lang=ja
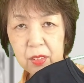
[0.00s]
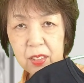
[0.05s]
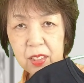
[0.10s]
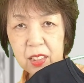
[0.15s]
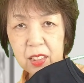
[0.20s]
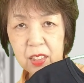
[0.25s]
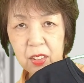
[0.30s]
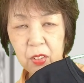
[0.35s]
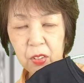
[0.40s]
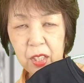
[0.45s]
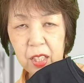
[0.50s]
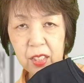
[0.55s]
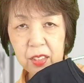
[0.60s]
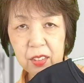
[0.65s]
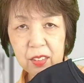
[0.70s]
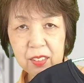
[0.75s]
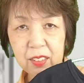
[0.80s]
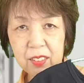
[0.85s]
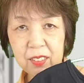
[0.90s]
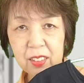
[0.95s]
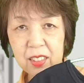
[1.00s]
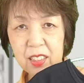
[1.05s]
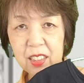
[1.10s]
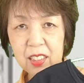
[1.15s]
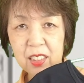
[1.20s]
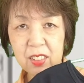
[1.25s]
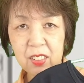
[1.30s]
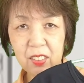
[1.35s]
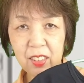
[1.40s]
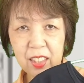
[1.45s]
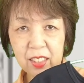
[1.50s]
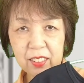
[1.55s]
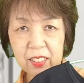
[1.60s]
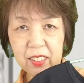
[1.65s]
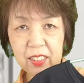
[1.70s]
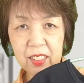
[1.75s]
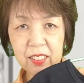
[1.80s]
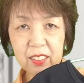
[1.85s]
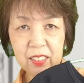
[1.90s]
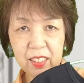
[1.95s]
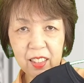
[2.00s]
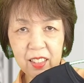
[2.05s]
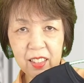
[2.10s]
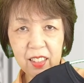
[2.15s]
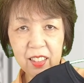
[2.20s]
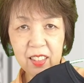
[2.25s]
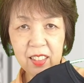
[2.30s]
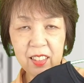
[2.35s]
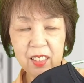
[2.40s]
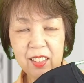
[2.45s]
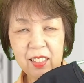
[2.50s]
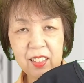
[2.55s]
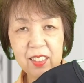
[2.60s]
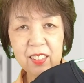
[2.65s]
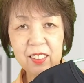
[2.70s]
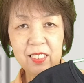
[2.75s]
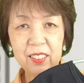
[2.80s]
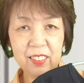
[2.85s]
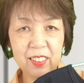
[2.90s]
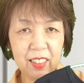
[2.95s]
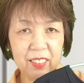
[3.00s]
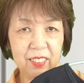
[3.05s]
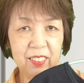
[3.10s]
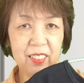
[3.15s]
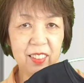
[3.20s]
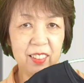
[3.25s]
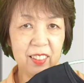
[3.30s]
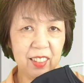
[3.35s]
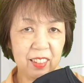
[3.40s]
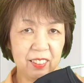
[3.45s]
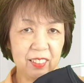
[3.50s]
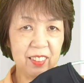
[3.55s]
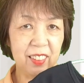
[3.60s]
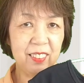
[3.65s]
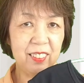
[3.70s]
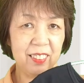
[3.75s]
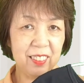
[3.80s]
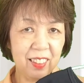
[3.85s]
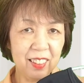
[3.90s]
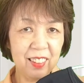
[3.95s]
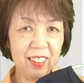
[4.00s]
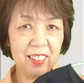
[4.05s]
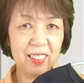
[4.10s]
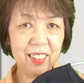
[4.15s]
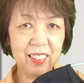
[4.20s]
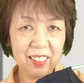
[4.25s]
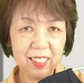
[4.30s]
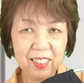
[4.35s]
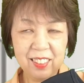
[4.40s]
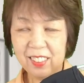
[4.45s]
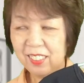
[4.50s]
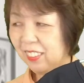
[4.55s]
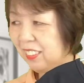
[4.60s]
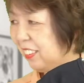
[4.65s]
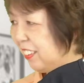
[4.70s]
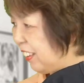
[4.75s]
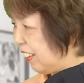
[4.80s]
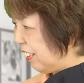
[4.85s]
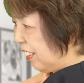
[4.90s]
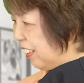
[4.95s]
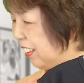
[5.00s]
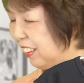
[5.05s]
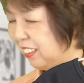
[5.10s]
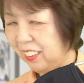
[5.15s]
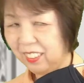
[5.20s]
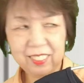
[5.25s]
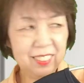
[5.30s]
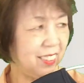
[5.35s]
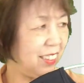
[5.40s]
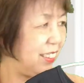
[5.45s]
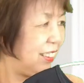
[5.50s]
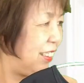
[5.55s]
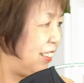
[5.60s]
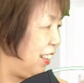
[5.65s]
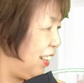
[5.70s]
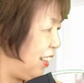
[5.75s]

突っこなか、突っこなかったったー。タッタカタッタッ